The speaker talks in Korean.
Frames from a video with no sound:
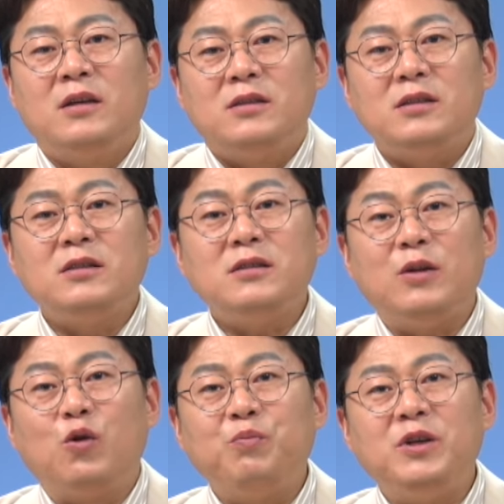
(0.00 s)

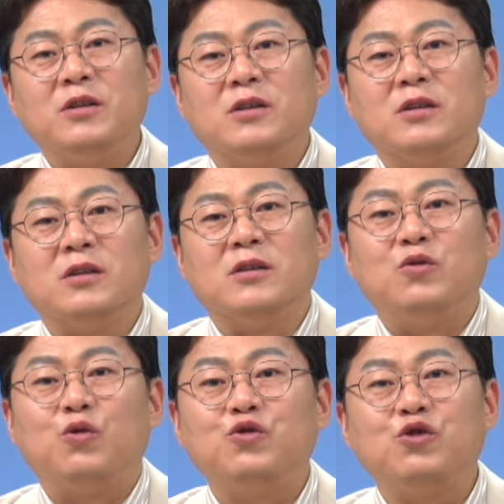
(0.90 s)
싱크대 높이는
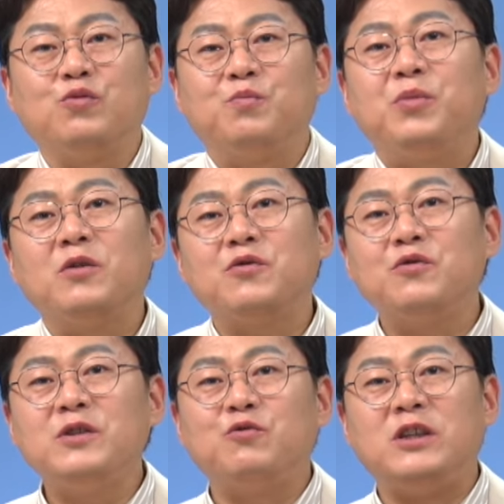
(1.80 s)
요즘
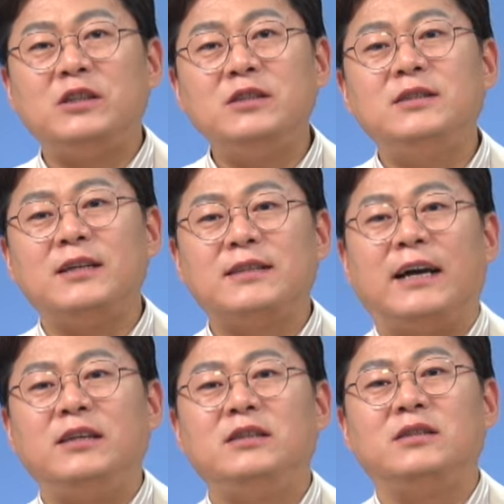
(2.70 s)
평균 우리 신체
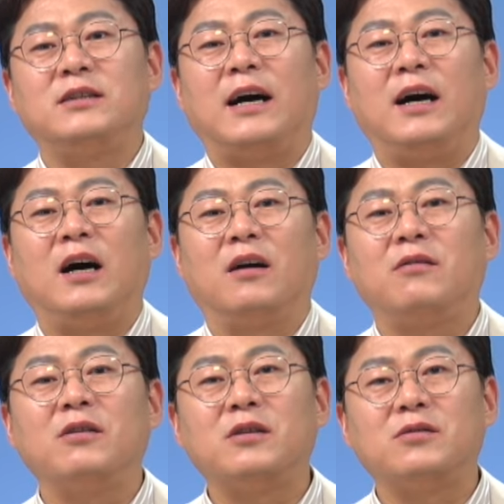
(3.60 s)
사이즈가
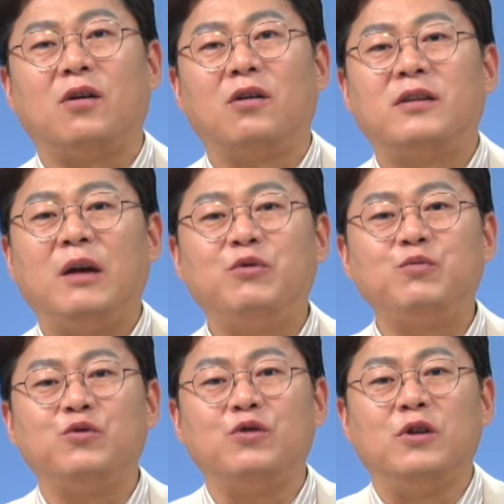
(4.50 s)
커져서
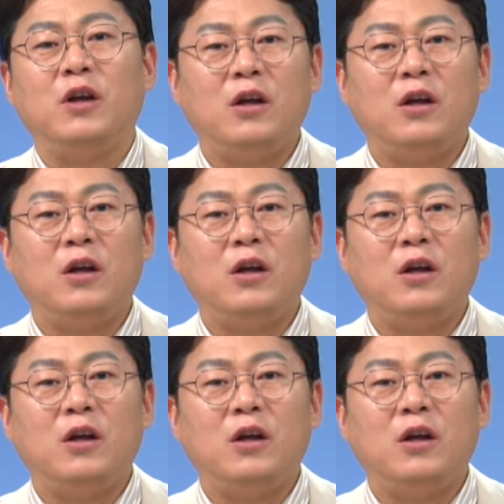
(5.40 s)
대부분